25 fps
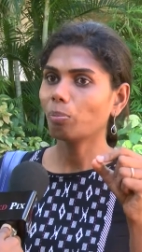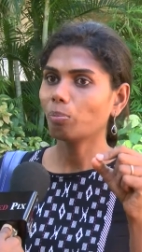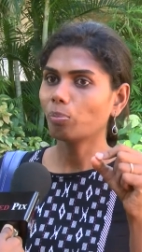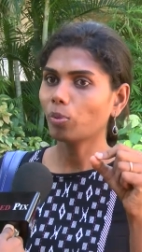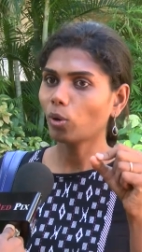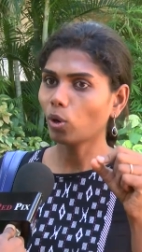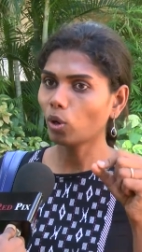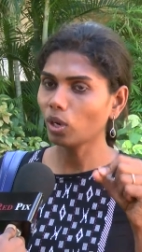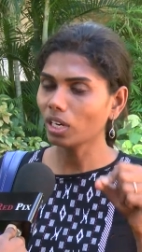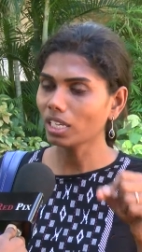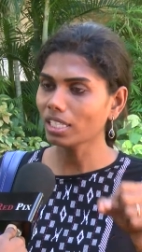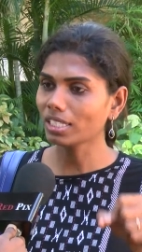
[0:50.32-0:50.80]

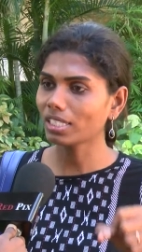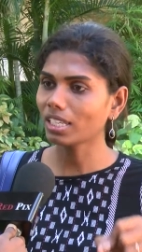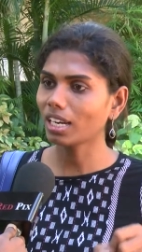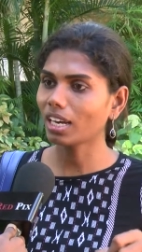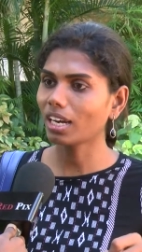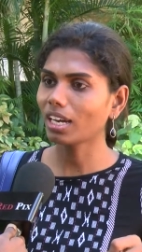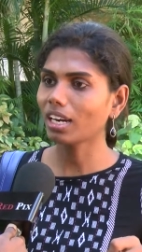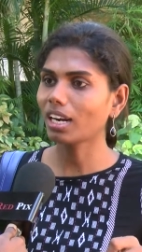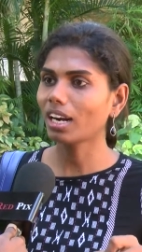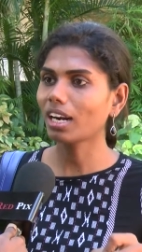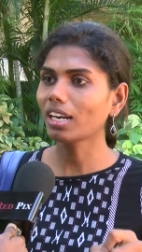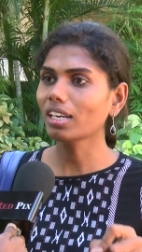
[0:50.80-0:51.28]

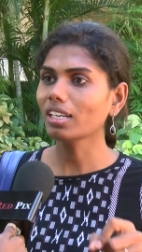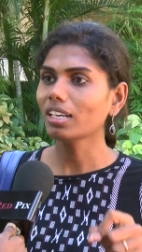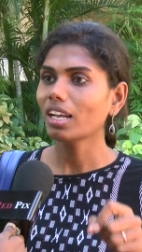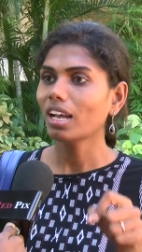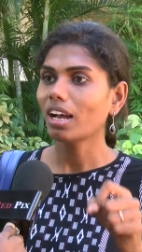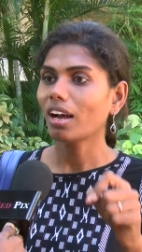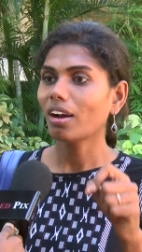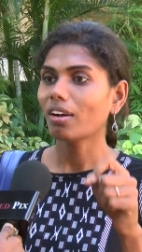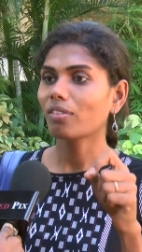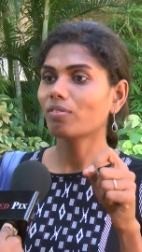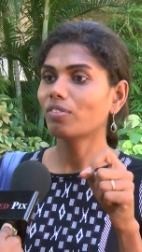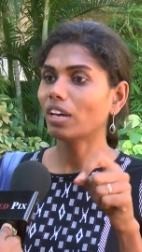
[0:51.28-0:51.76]
போலீஸாரால்
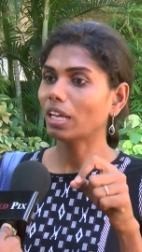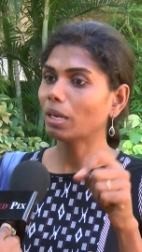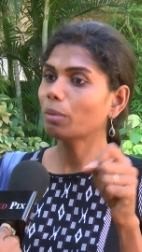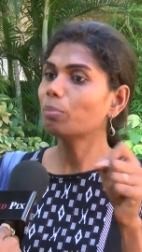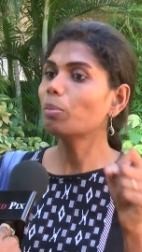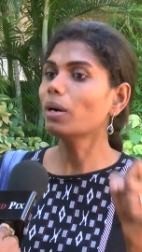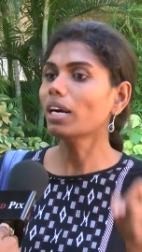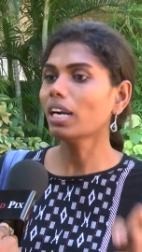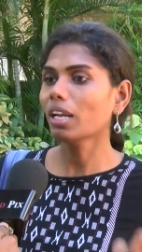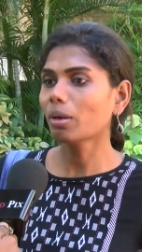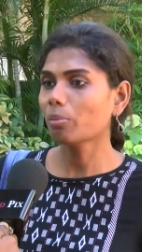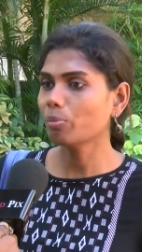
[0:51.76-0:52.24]

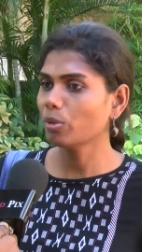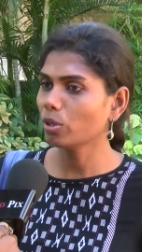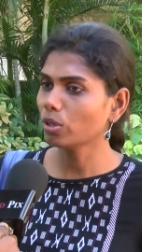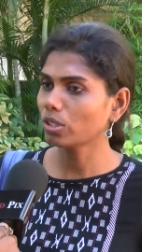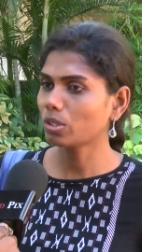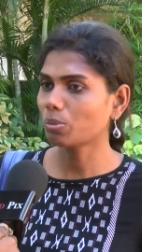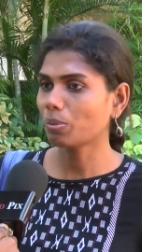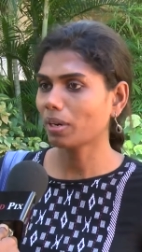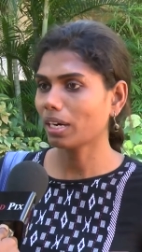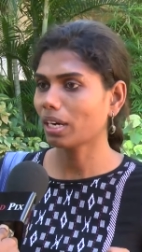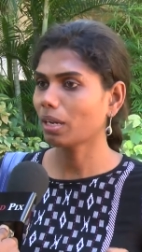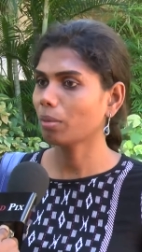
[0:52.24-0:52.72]
வெர்பல்
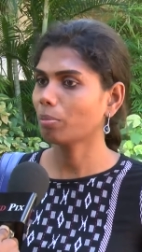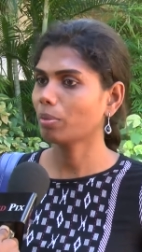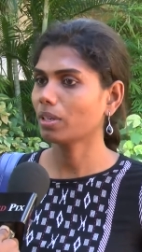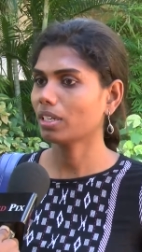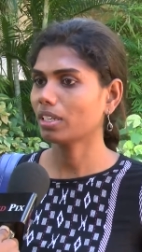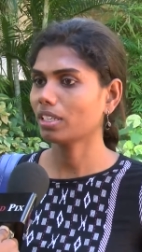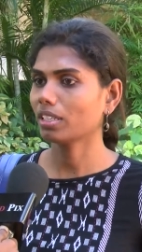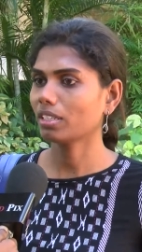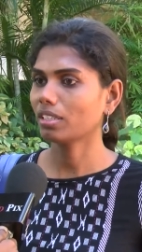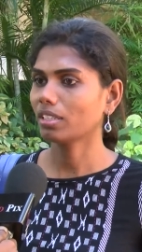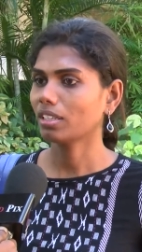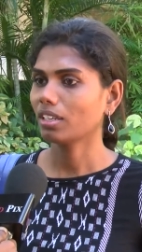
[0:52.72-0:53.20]
அப்யூஸ்
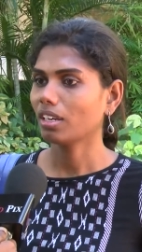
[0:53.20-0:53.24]
பண்ணப்பட்டு